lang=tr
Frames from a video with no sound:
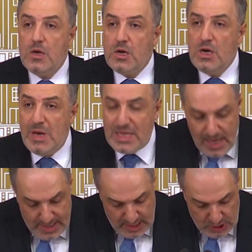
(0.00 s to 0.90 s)
Kıymetli
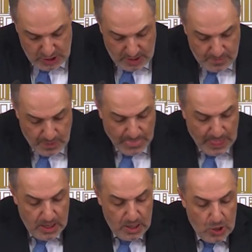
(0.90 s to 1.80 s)
arkadaşlar,
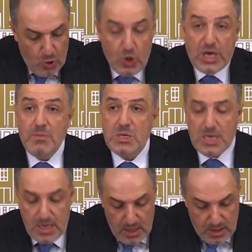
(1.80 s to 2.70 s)

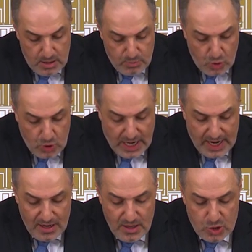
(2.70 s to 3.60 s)
ülkemizi bu
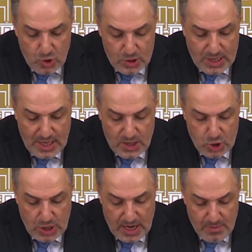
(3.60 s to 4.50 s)
karanlık noktadan
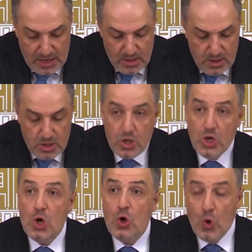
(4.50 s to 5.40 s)
çıkarmak,
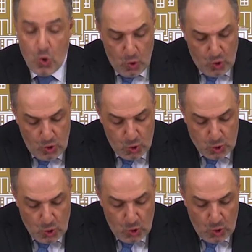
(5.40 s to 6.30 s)
hukukun
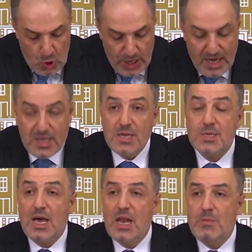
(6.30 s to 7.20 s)
üstünlüğünü yeniden
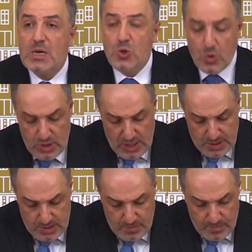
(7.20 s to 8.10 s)
sağlamak
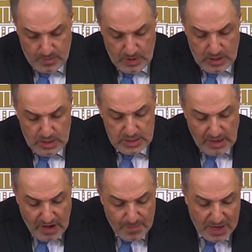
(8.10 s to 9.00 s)
zorundayız.
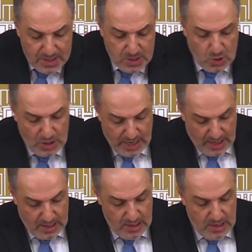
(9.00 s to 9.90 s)
Deva Partisi
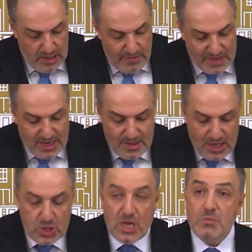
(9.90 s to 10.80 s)
olarak
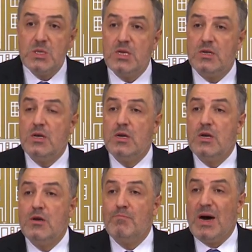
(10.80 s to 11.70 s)
vatandaşlarımızın
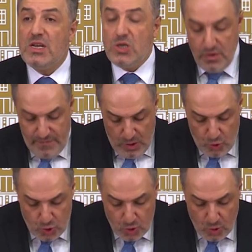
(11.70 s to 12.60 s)
barış ve
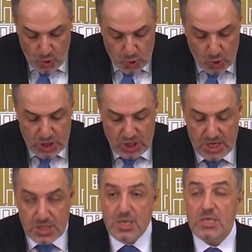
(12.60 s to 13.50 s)
huzur
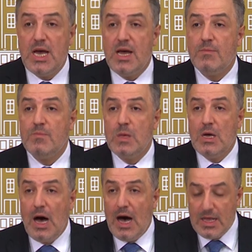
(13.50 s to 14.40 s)
içerisinde
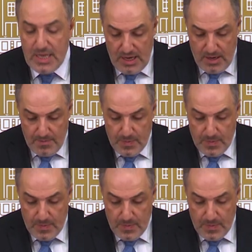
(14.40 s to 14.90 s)
adil,